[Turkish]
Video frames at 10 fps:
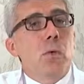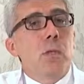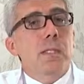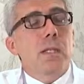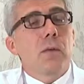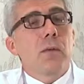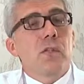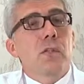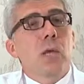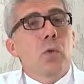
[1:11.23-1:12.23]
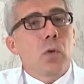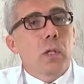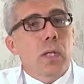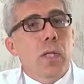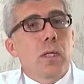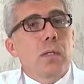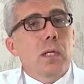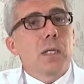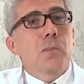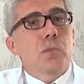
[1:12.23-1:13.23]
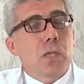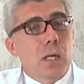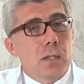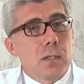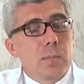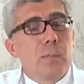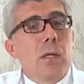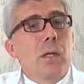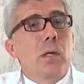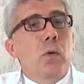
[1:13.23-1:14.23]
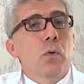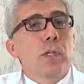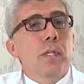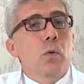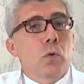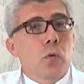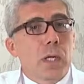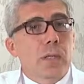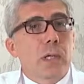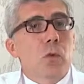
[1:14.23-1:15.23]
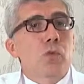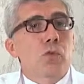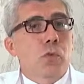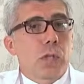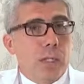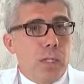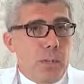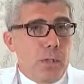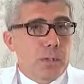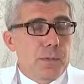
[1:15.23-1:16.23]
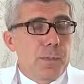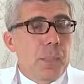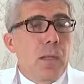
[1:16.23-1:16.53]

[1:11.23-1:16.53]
dolayısıyla vajinal yolla rahim çıkartılıp oradaki dokular rekonstrükte edilebilir.